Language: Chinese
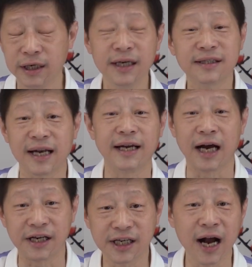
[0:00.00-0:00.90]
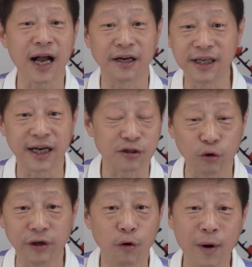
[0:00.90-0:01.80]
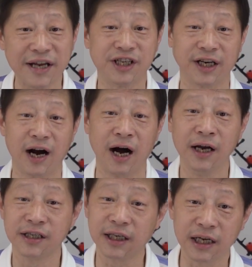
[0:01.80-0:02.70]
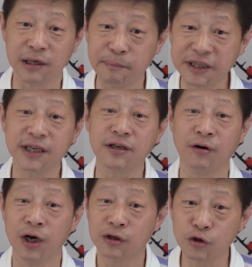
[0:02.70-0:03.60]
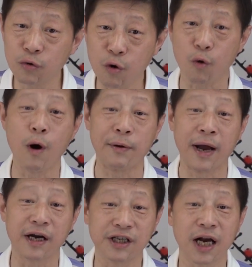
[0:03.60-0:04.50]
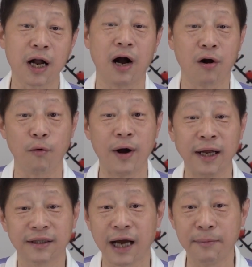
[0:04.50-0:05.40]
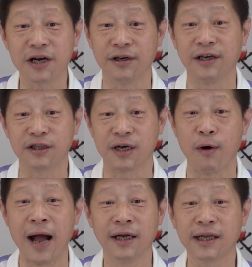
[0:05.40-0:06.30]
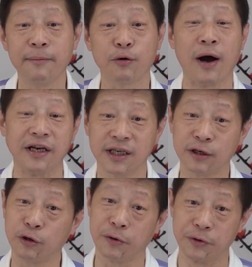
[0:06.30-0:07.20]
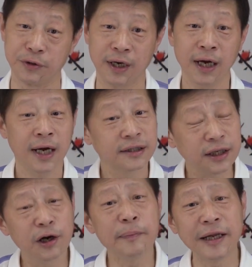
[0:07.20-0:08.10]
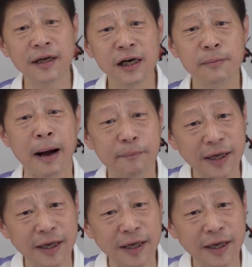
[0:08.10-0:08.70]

因此来讲，香港现在所有的外企银行现在都不接受中共官员和香港高官他们个人的存款，他们的款现在退回去，这就变成了什么？